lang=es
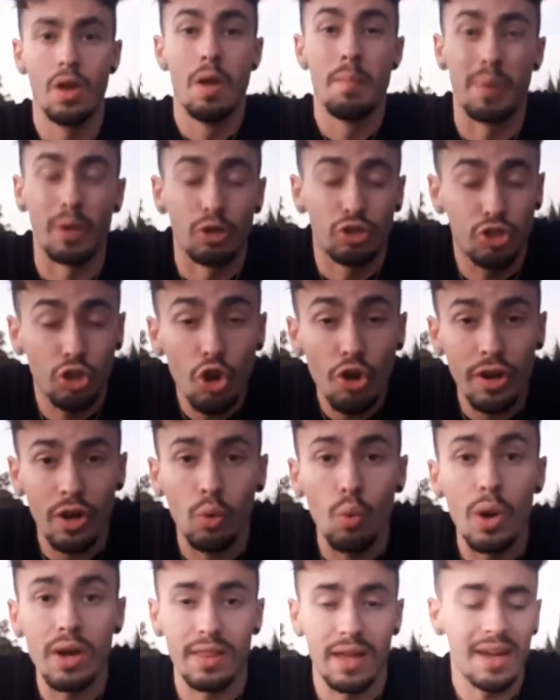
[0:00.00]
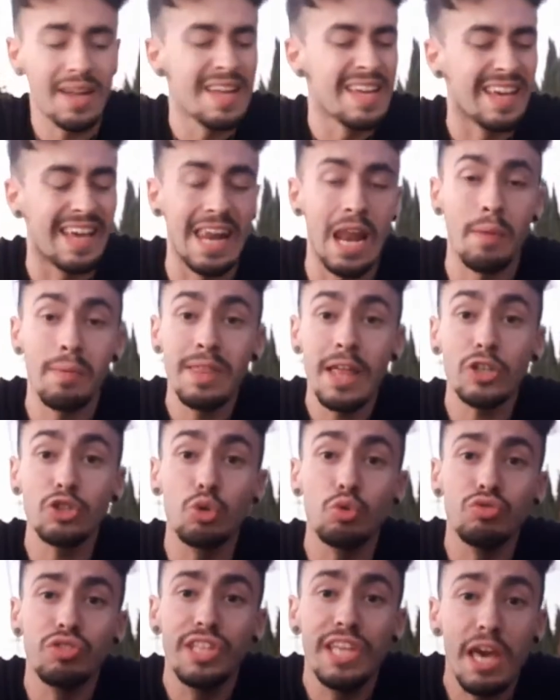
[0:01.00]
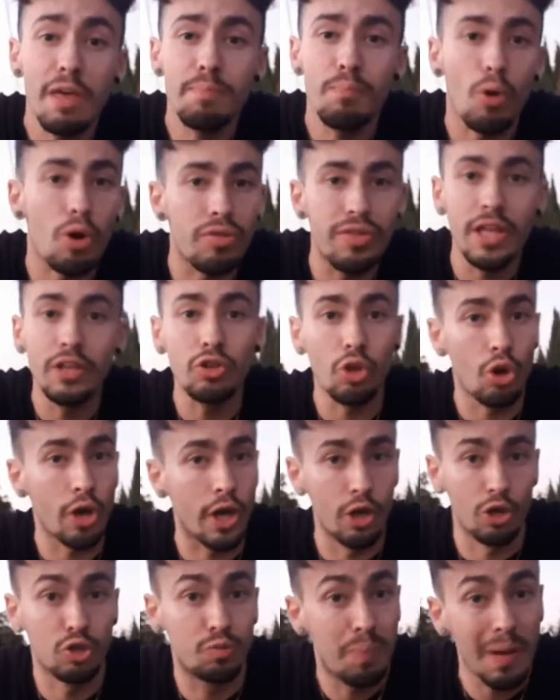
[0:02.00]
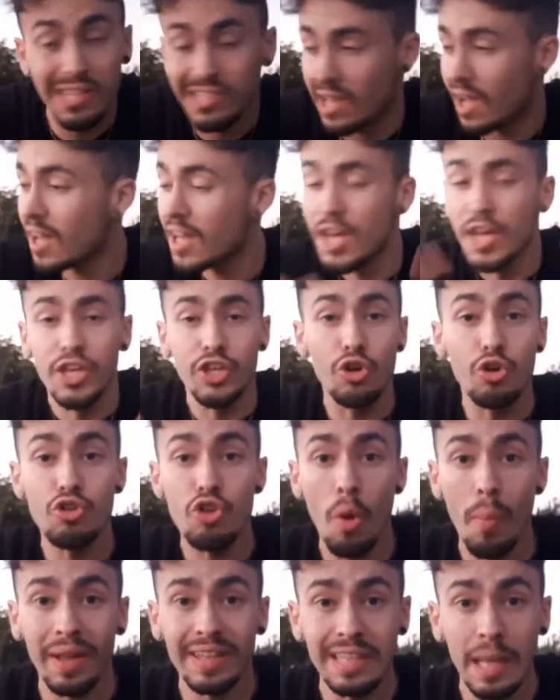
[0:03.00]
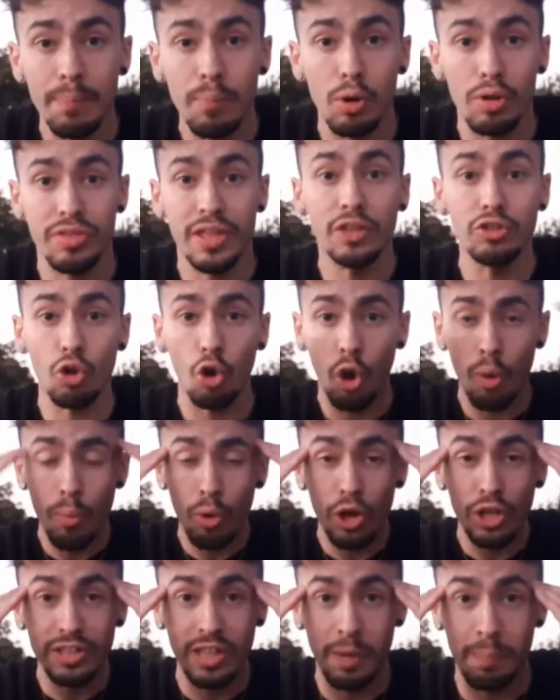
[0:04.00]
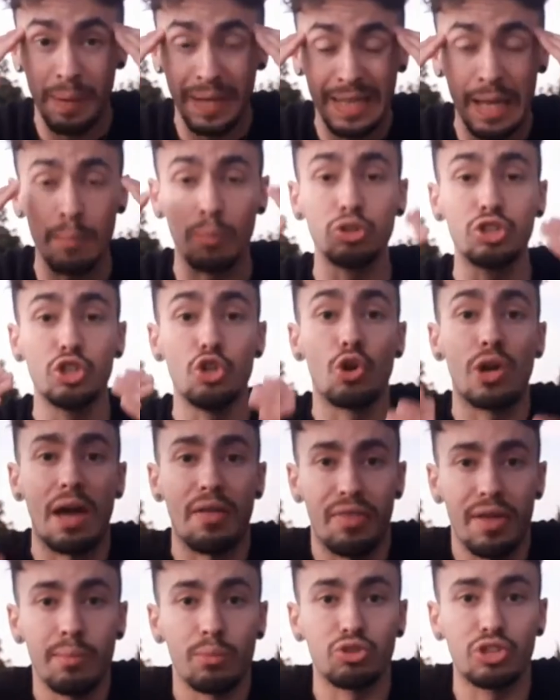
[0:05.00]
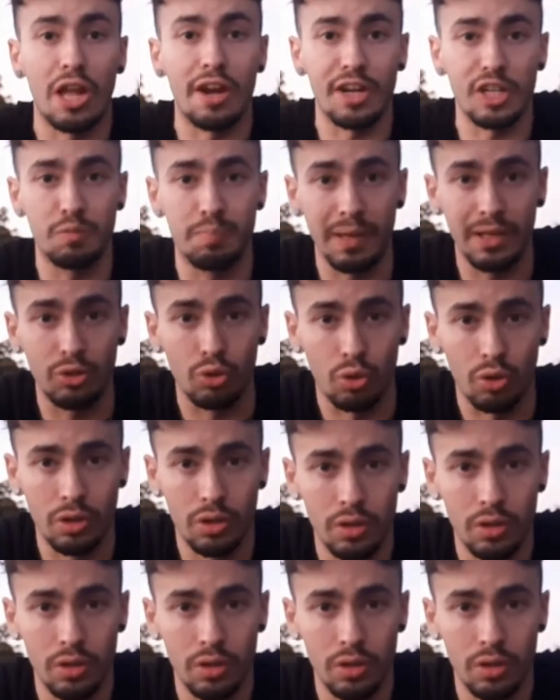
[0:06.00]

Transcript: Pero solo recuerda que la vida es un 10% lo que nos pasa y un 90% cómo lo interpretamos y lo que hacemos al respecto.